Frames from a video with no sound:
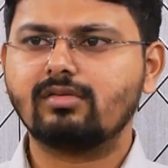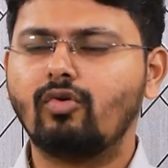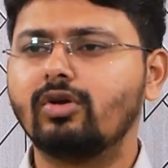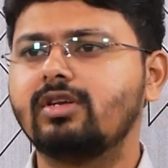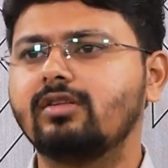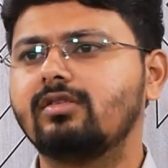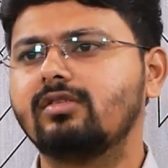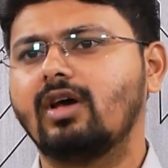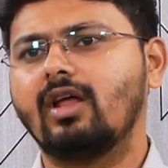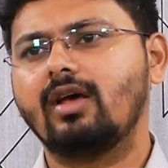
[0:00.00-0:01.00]
క్వశ్చన్స్
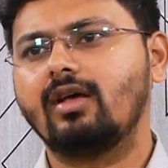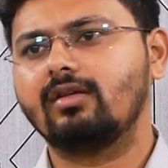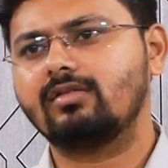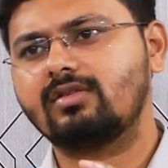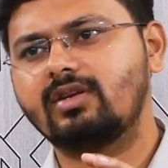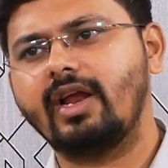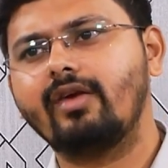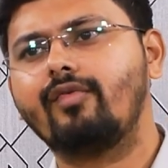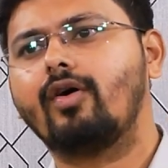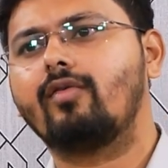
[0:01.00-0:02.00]
చాలా
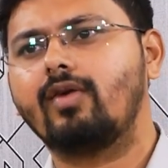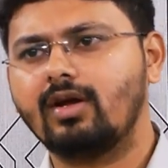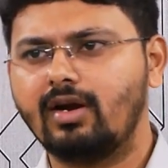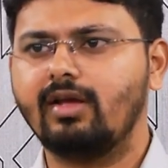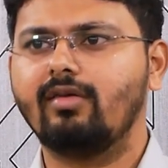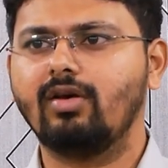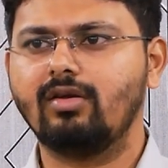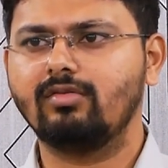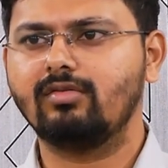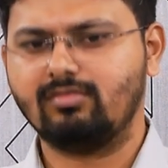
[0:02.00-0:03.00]
స్ట్రేట్ ఫార్వర్డ్గా అడిగేవాళ్ళు